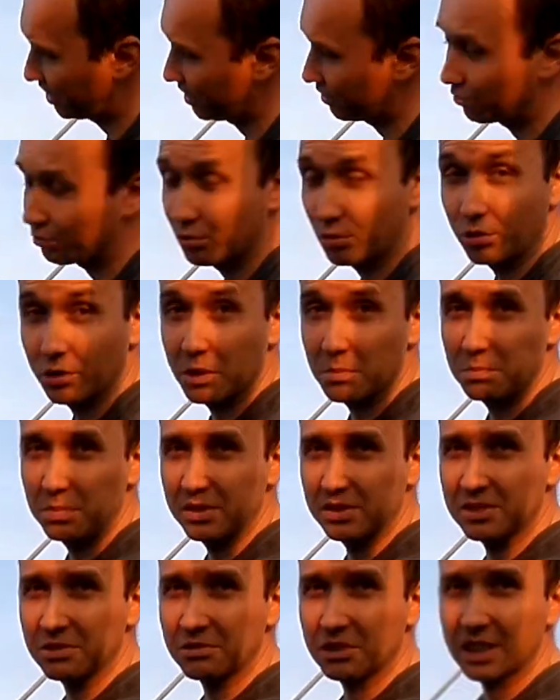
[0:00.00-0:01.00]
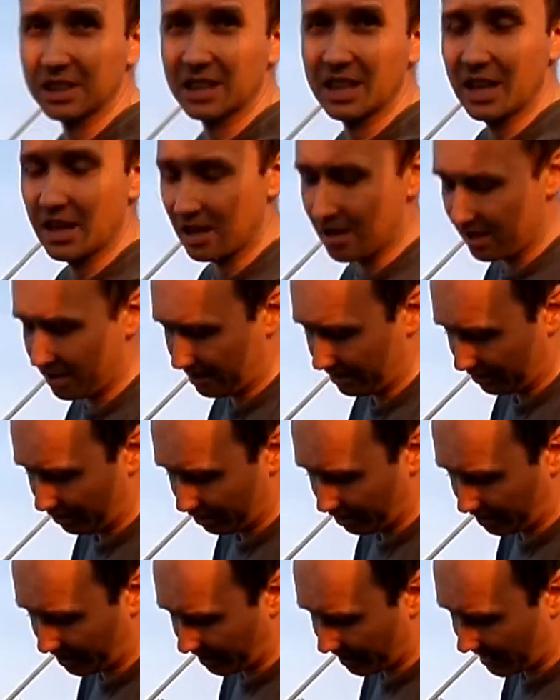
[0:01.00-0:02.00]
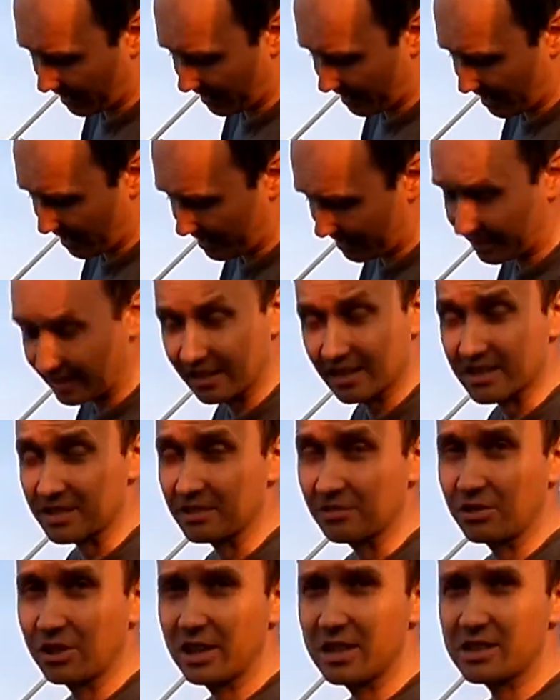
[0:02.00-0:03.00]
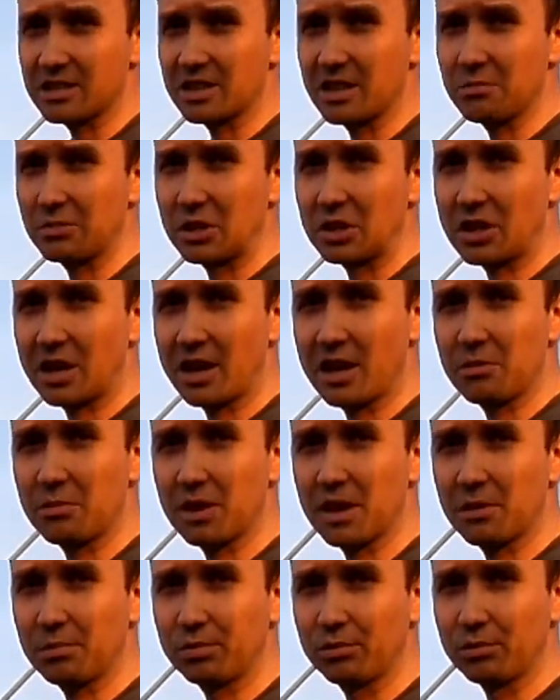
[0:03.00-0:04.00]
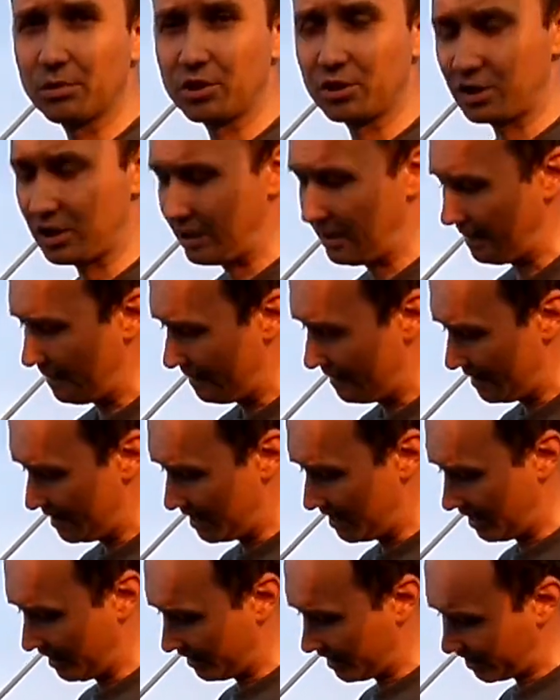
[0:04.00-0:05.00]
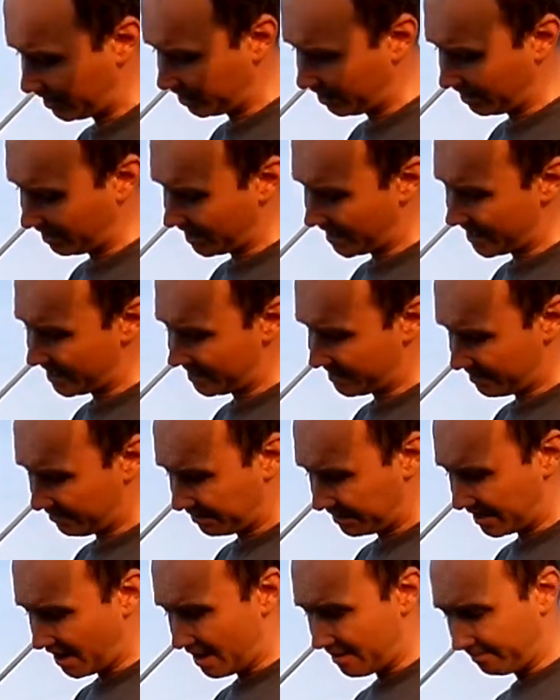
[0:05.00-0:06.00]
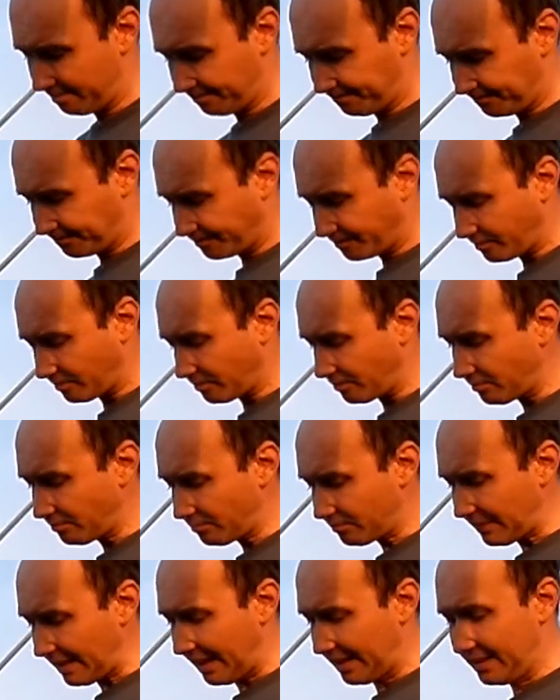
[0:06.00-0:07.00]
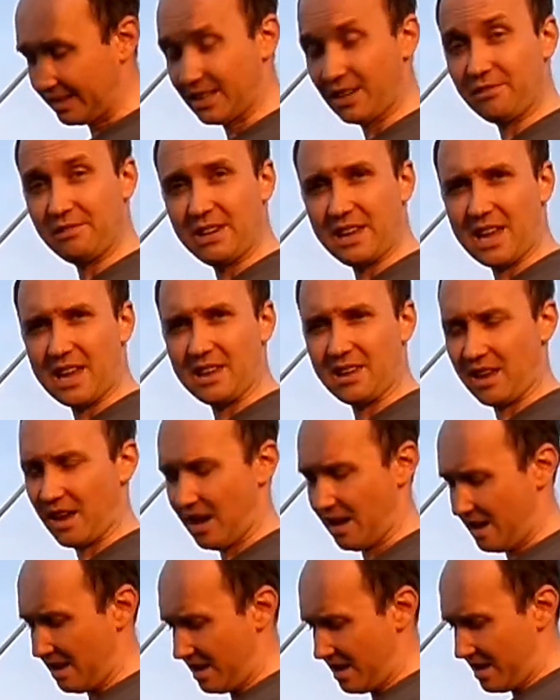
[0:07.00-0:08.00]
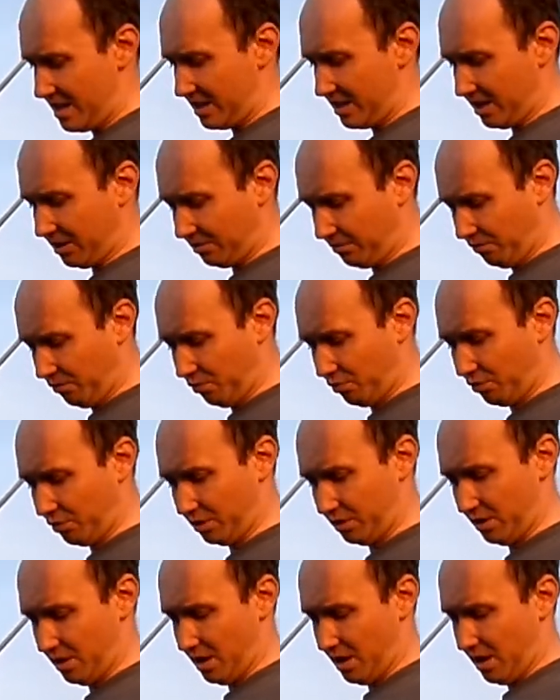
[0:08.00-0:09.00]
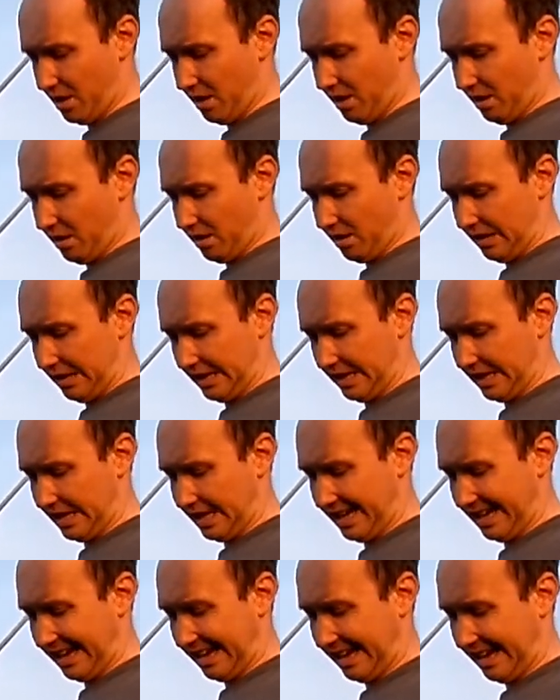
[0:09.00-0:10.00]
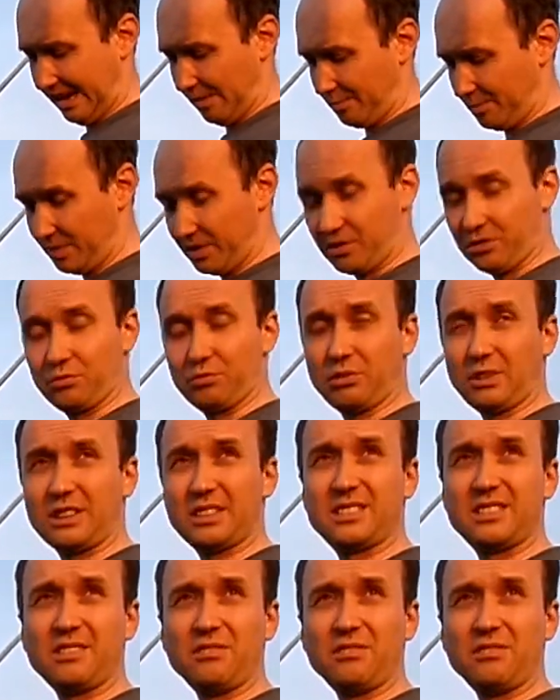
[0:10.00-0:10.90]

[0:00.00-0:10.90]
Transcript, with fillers: которую описывает крылья, это называется ометаемая площадь. И она считается вся давление. Так вот, э, при скорости